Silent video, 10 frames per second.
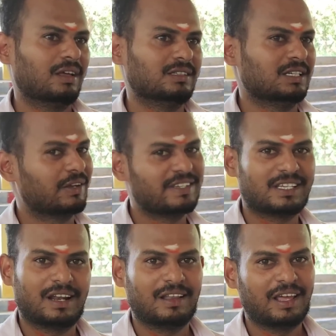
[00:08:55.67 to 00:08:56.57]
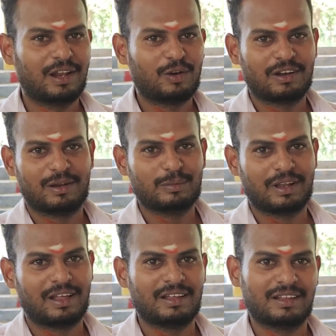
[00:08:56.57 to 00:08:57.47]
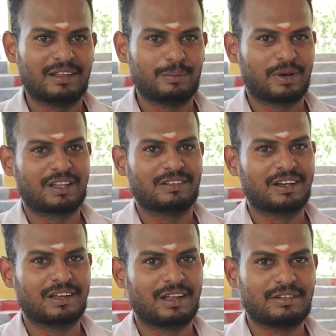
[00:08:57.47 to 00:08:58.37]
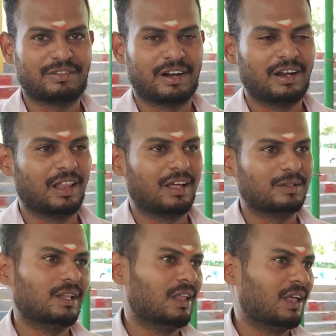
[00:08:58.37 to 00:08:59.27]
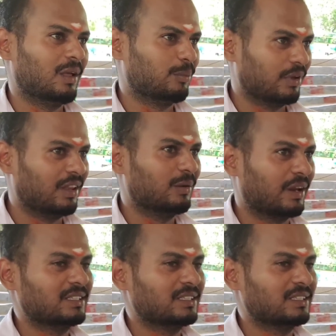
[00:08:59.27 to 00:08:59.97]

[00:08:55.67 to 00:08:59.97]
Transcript: உங்கள் நண்பர் சின்ன வயசுலேருந்தே என்னோட நண்பர் தான் பக்கத்து வீட்டுக்காரர் ஃப்ரெண்டு தான் இப்போ இதுக்கு